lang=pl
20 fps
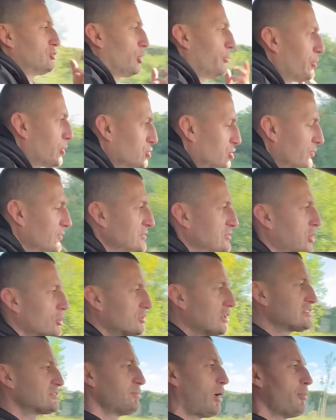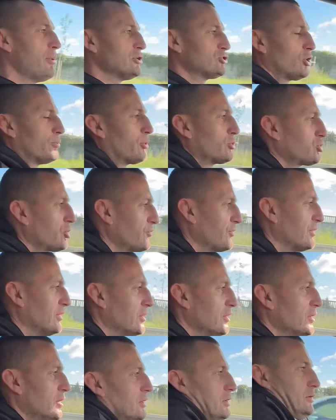obrotowy. Co to jest moment obrotowy?
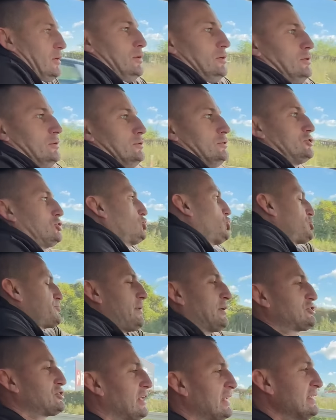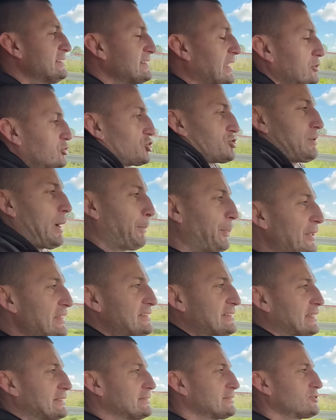Ktoś ma 400, ktoś ma
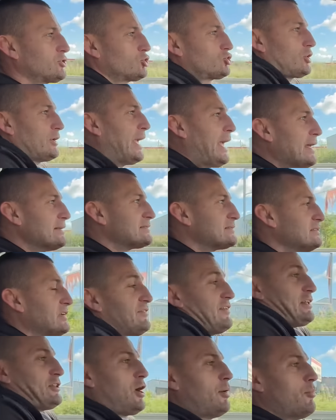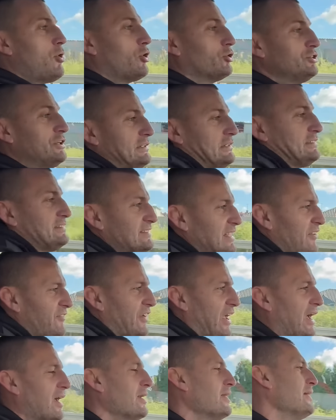500. Co to jest? Nie wiadomo, nikt nic nie
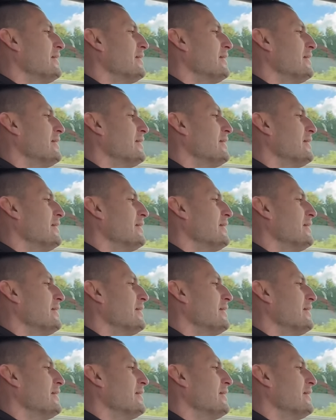wie.